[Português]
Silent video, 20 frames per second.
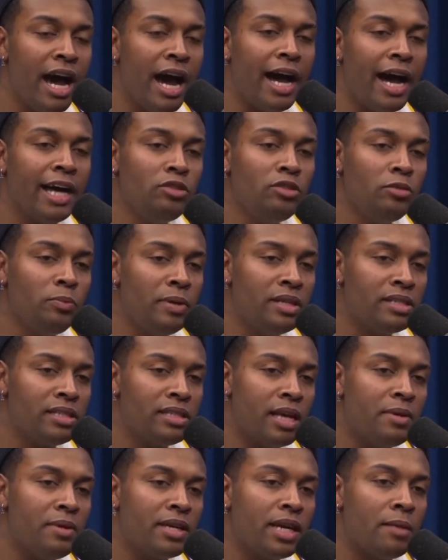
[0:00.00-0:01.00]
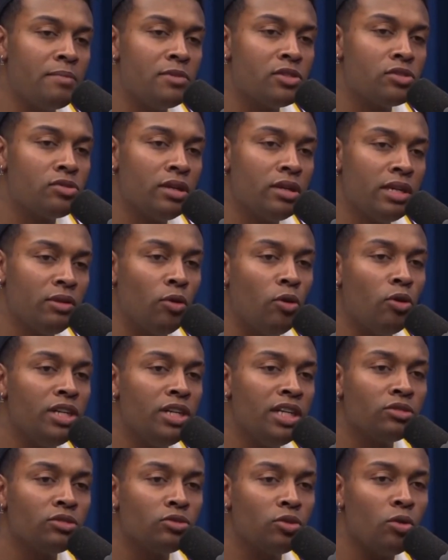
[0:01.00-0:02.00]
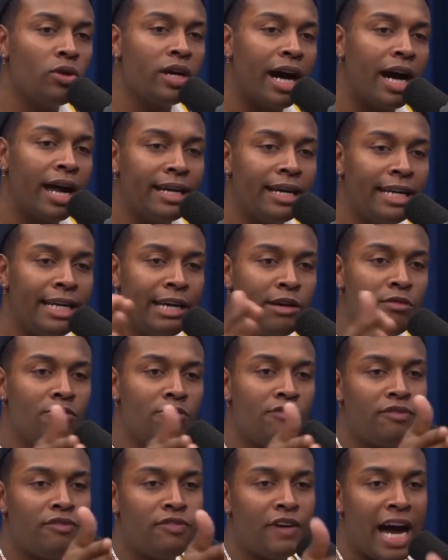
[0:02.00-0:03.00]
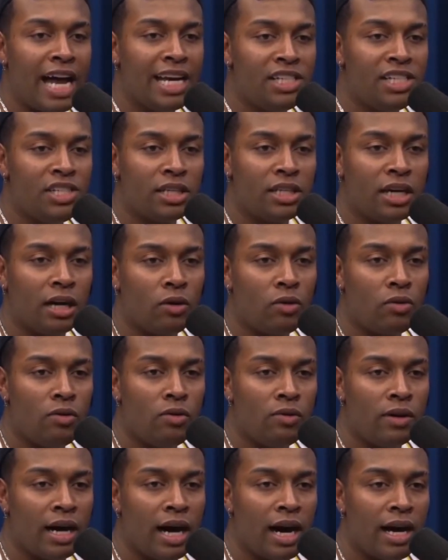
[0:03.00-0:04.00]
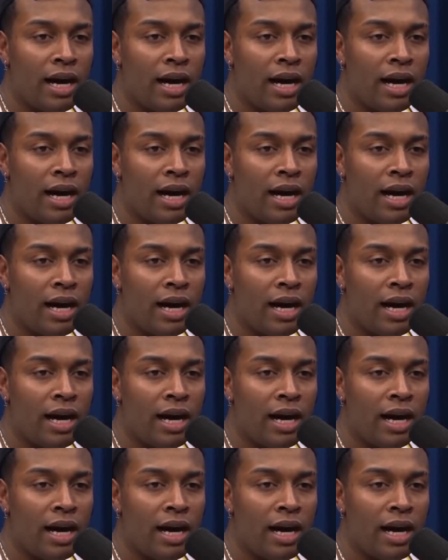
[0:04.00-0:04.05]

Aí tu percebe que a emissora orientou o cara, não fale de Carol Conká.